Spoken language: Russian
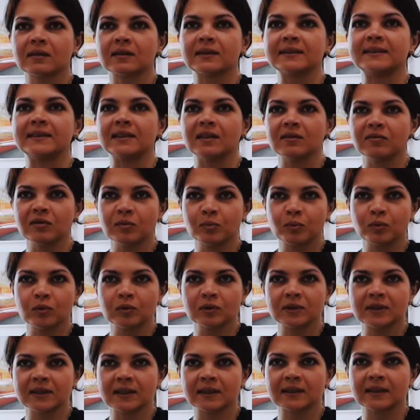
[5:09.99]
где вы
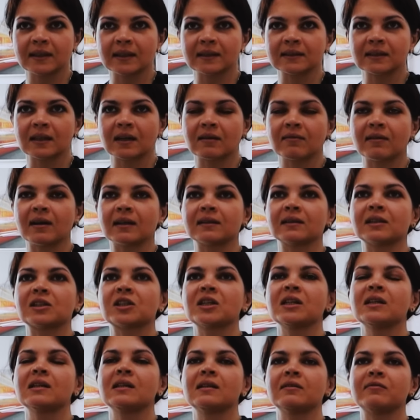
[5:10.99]
будете это открывать,
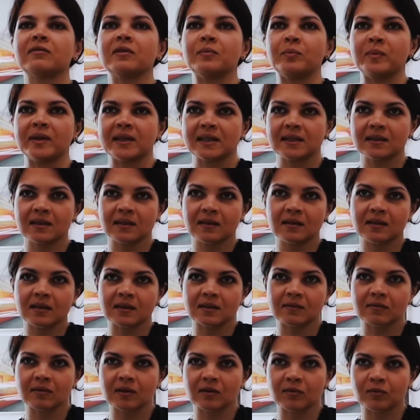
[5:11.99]
нашли ли вы место для
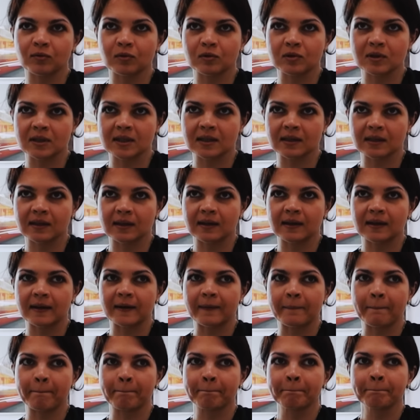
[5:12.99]
своего
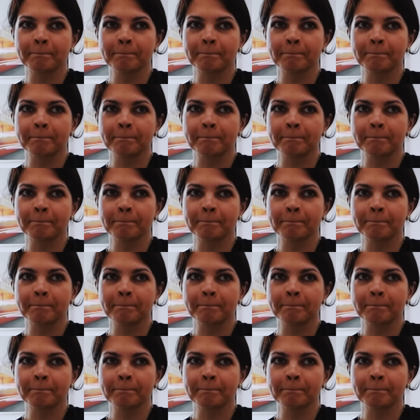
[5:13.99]
цеха?